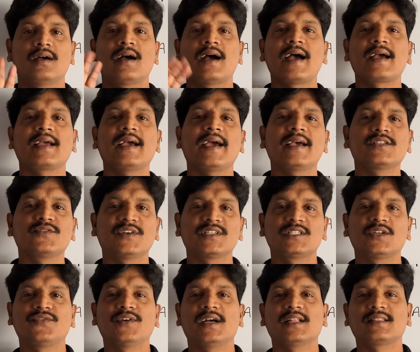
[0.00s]
హాయ్ గాయస్
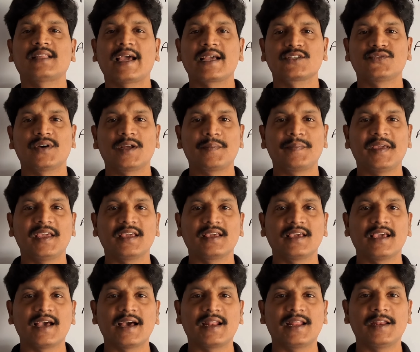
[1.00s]
ఫస్ట్ ఆఫ్ ఆల్ థ్యాంక్స్ ఫర్ బీయింగ్
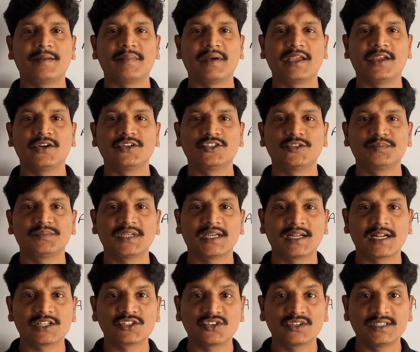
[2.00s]
హియర్ ఇన్ మై యూట్యూబ్
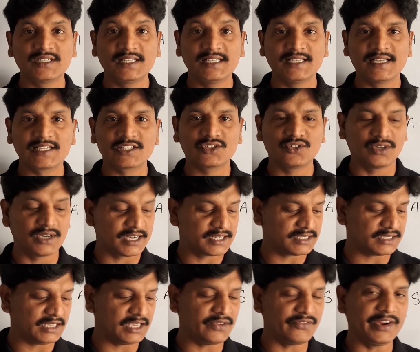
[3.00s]
ఛానల్ సో డియర్
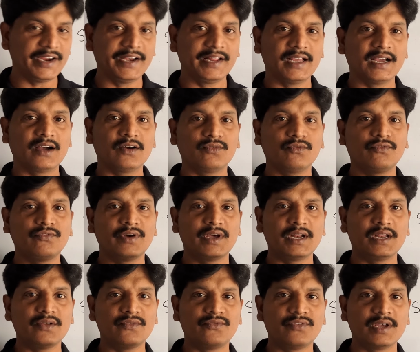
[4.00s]
స్టూడెంట్స్ ఈ వీడియో
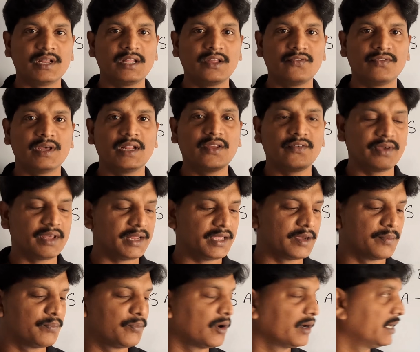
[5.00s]
వెరీ వెరీ వెరీ వెరీ
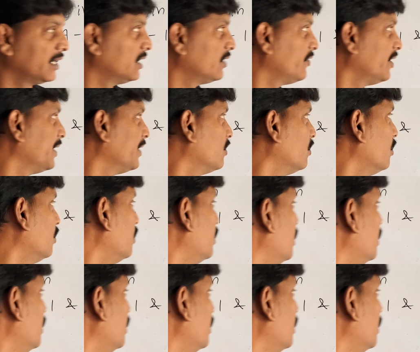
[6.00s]
ఇంపార్టెంట్ వీడియో